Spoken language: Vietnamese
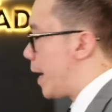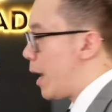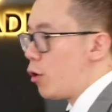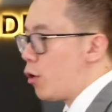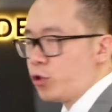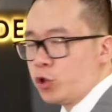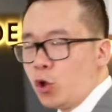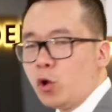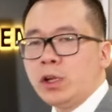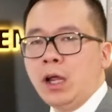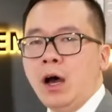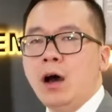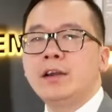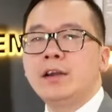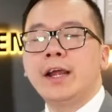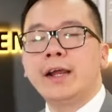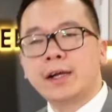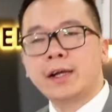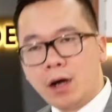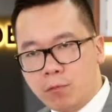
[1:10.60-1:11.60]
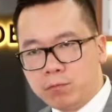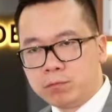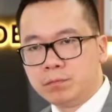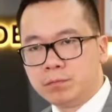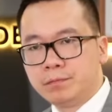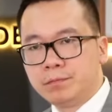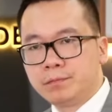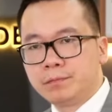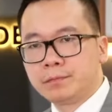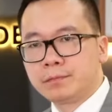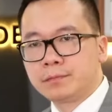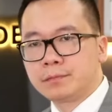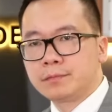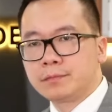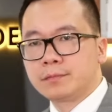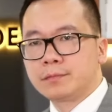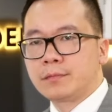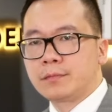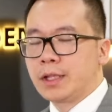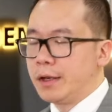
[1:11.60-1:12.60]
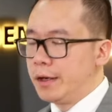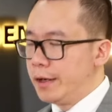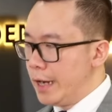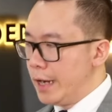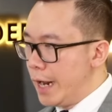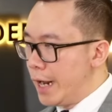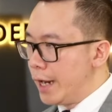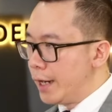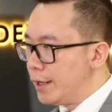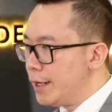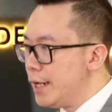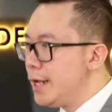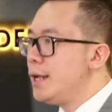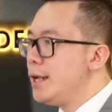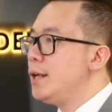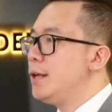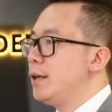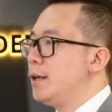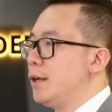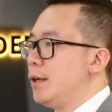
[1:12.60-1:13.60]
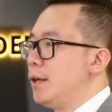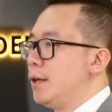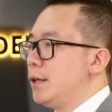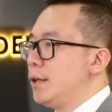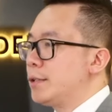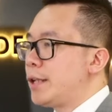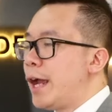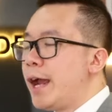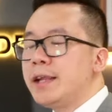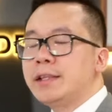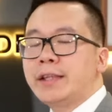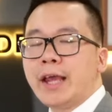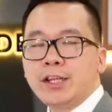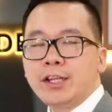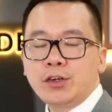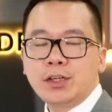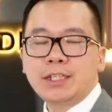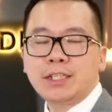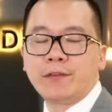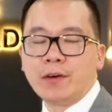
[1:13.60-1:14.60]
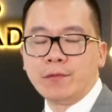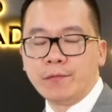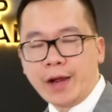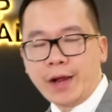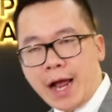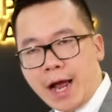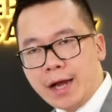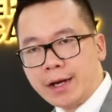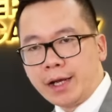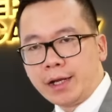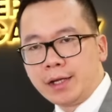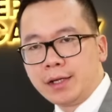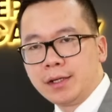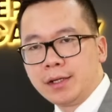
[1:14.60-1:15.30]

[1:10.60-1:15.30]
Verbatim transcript: tốt hơn hay không để đi thay thế cho cái sản phẩm về A này.